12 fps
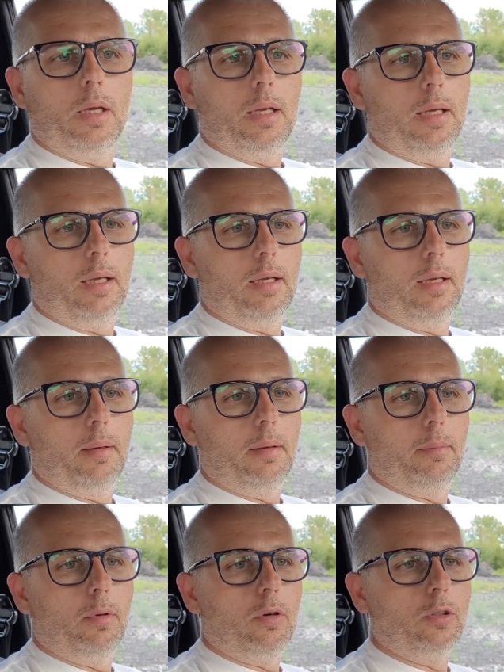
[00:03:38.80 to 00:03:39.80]

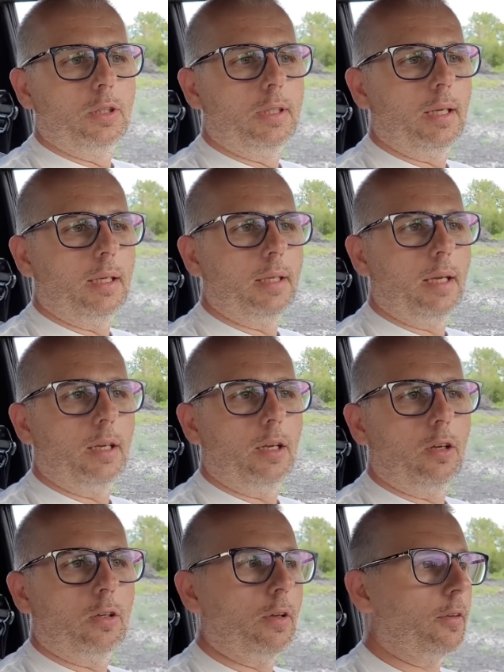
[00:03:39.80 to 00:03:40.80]
Y, bo oryginalny
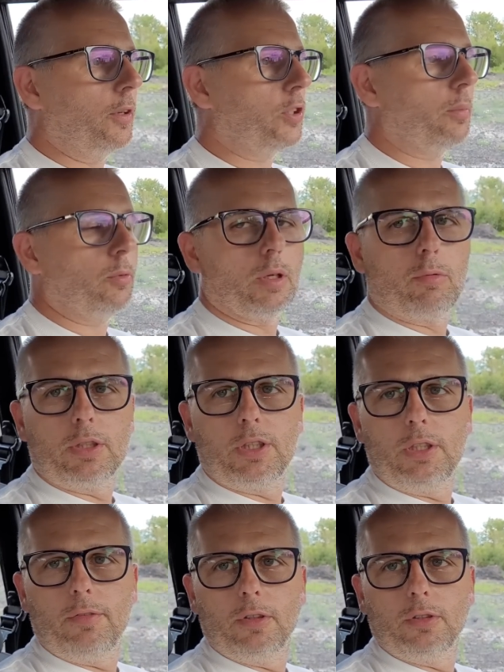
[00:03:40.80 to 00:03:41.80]
analog, jak wiecie, był na
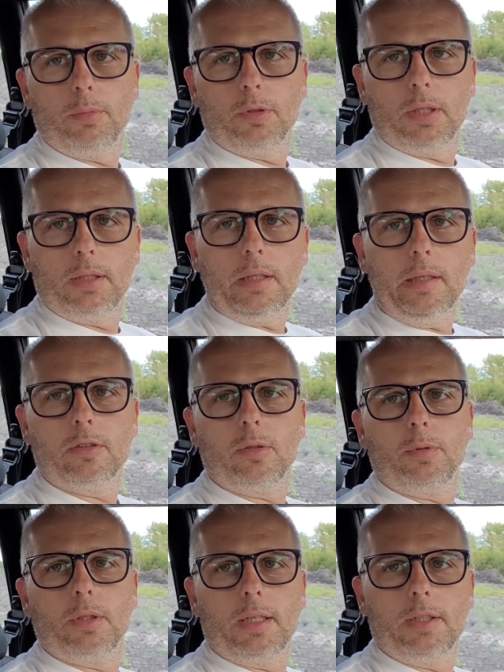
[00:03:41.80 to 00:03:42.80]
Ładzieniwie robiony, ten jest
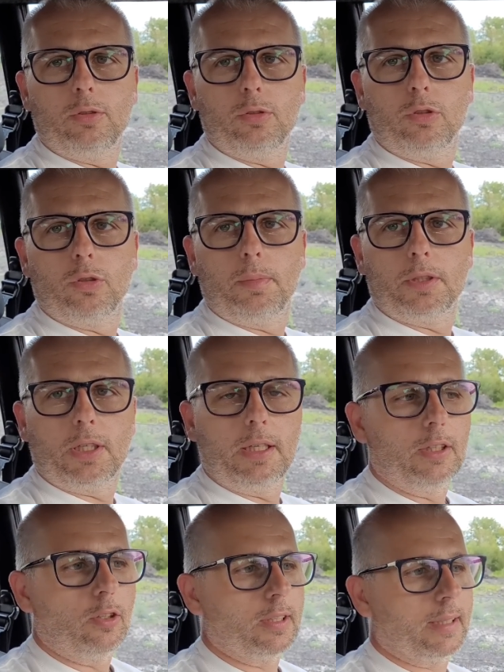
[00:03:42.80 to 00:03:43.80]
robiony na Isuzu Topperze
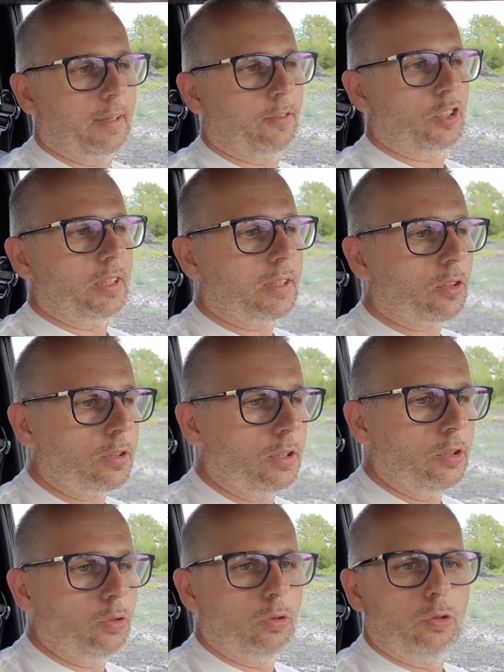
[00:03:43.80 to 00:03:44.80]
i to jest tak, wszystko
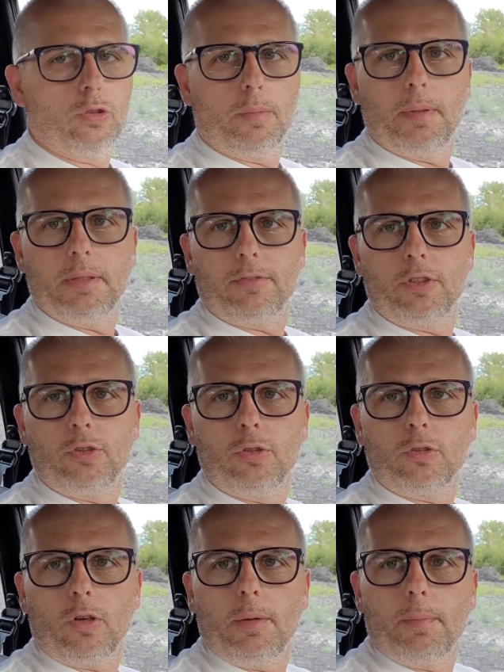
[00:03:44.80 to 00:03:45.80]
z Isuzu Topera,
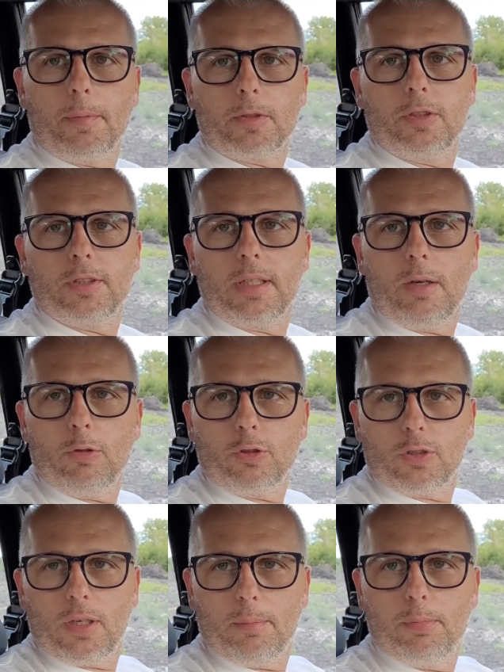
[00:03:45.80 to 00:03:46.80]
wszystko i po prostu jest
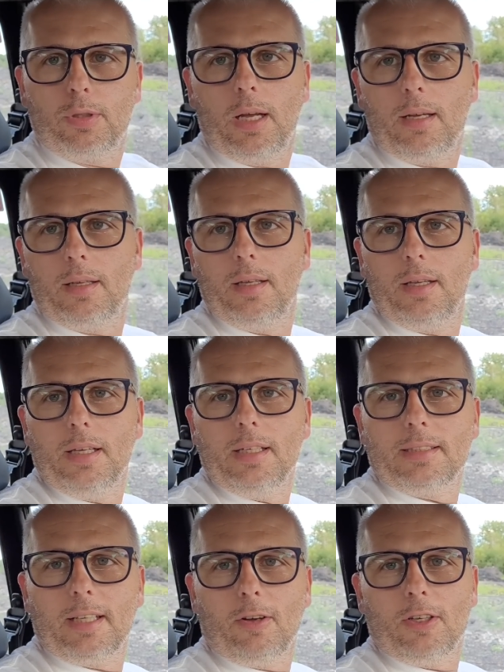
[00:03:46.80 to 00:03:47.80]
nałożona buda
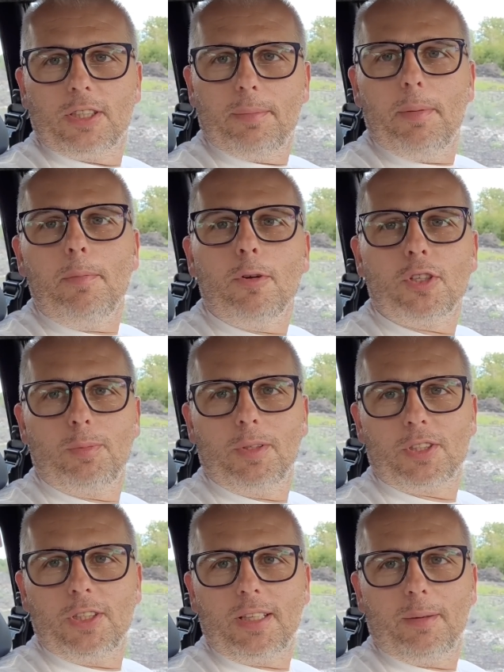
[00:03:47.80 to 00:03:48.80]
mhm. tego. I żeby było
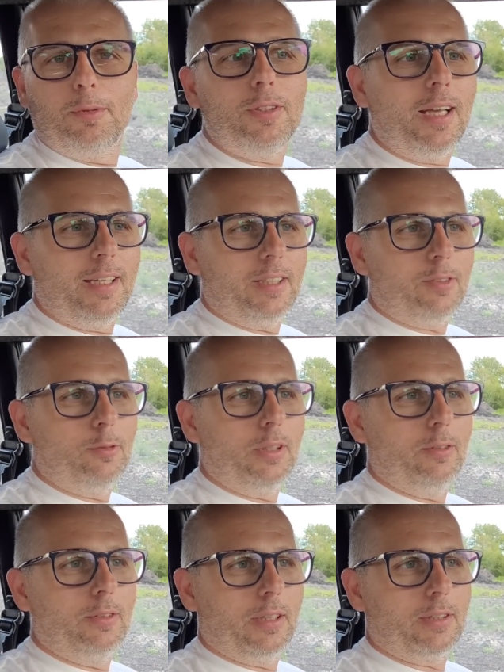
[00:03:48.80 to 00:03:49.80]
śmieszniej, ta buda jest
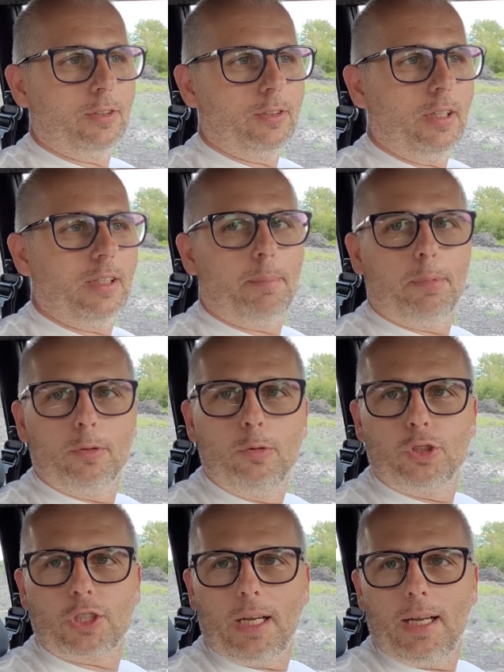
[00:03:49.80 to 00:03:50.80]
nasadzona na
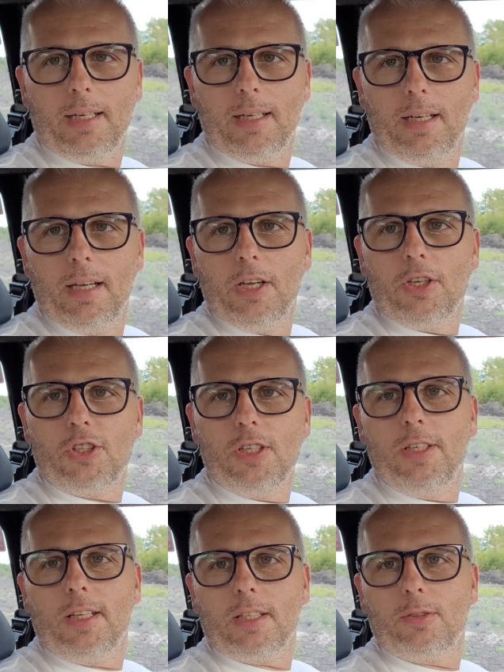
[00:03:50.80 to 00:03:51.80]
poduszkach
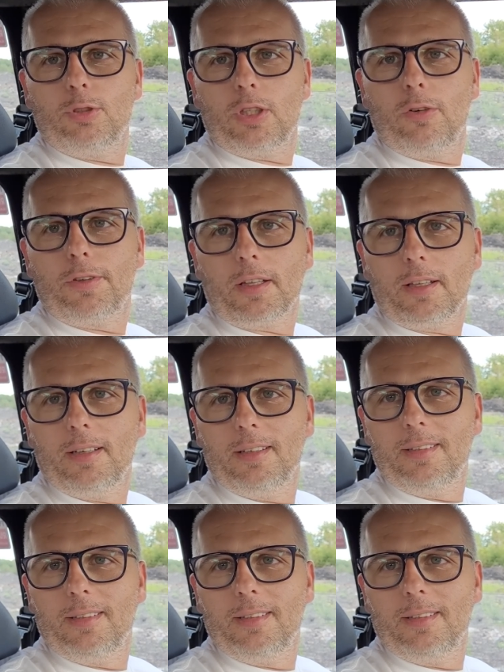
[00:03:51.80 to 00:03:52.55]
silnika z dużego Fiata.